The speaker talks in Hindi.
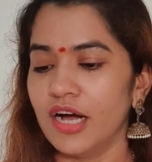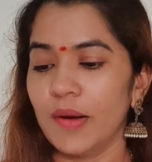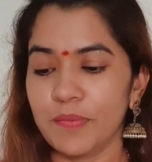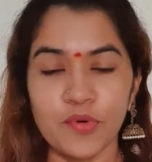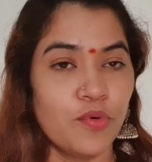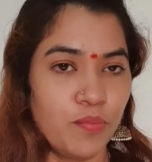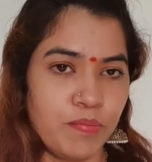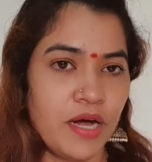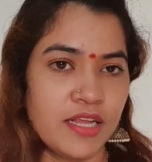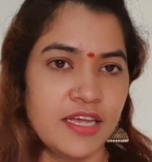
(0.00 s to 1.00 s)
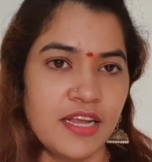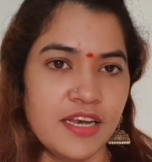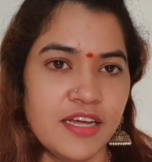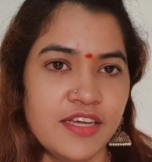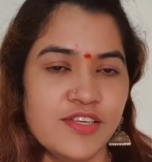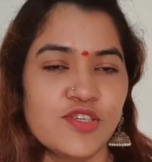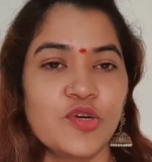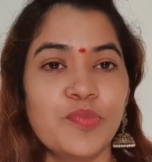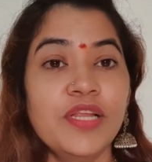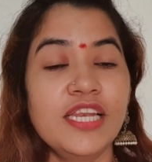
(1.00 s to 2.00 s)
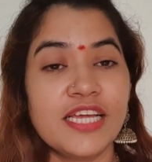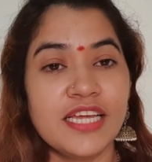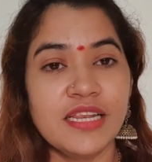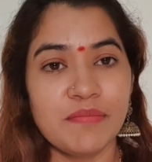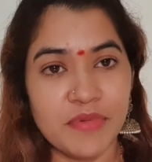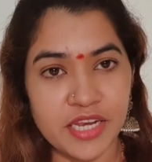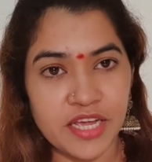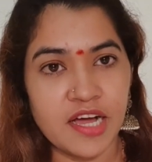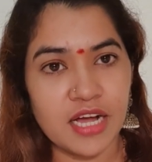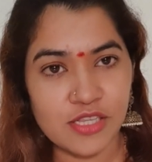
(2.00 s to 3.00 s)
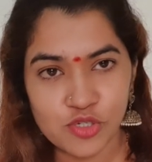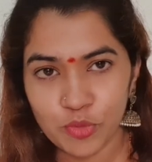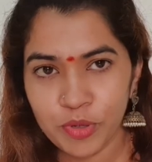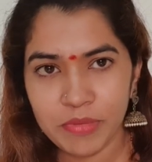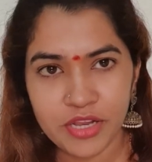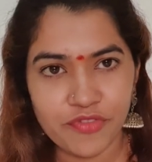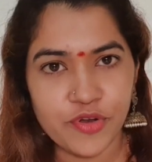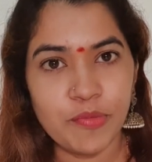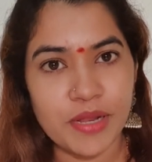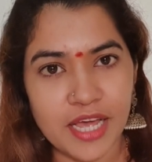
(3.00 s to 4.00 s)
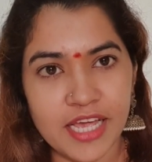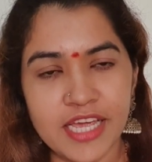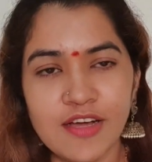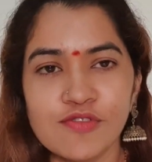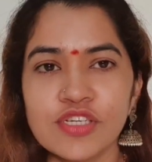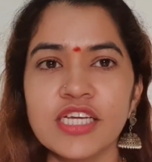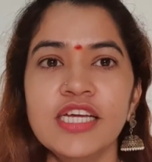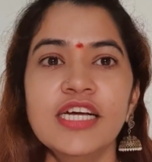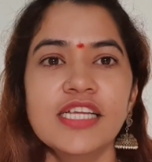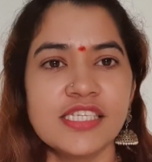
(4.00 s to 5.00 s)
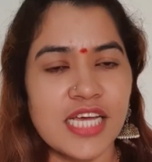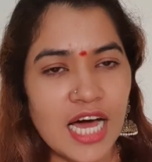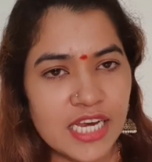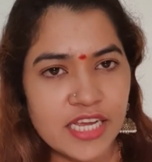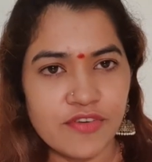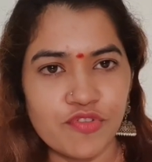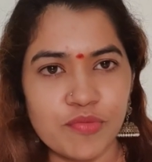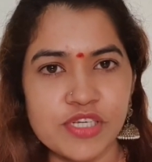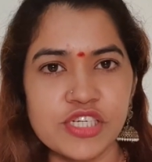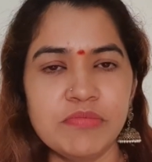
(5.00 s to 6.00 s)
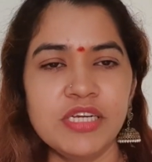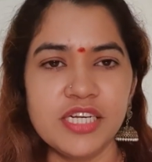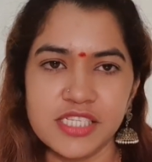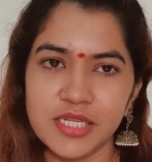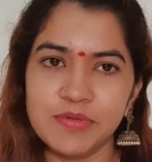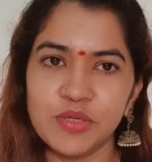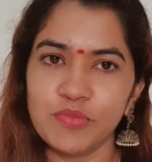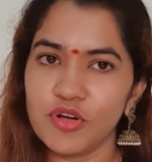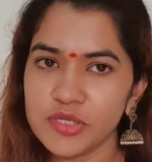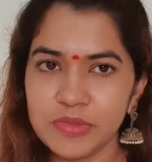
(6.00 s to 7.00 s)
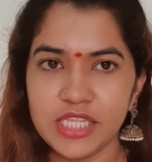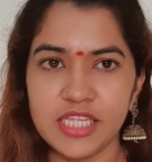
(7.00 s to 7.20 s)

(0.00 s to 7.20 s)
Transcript: आपको पालघर आना है रिसोर्ट में लेकिन मैंने जो भी मैंने वीडियो बनाए हैं उसके सारे इन्फॉर्मेशन मैंने डिस्क्रिप्शन बॉक्स में